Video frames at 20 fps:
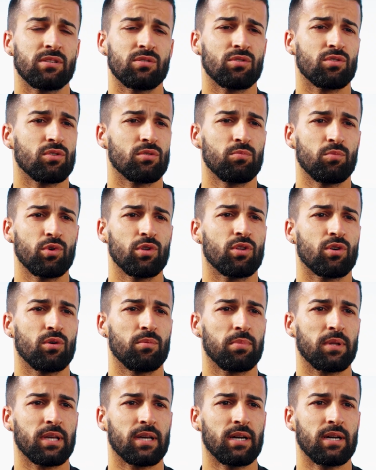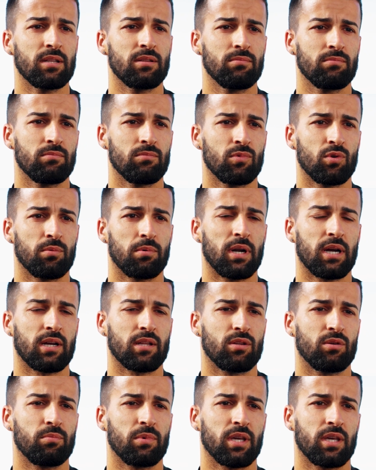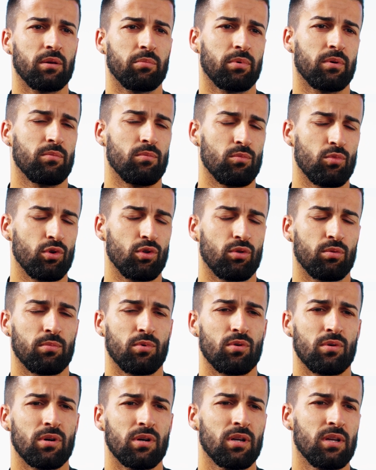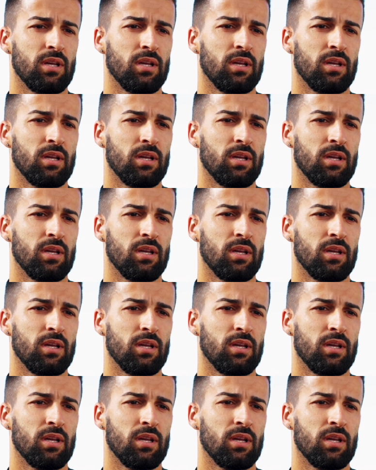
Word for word: ser um jogo muito complicado, o Braga tem uma equipa muito boa,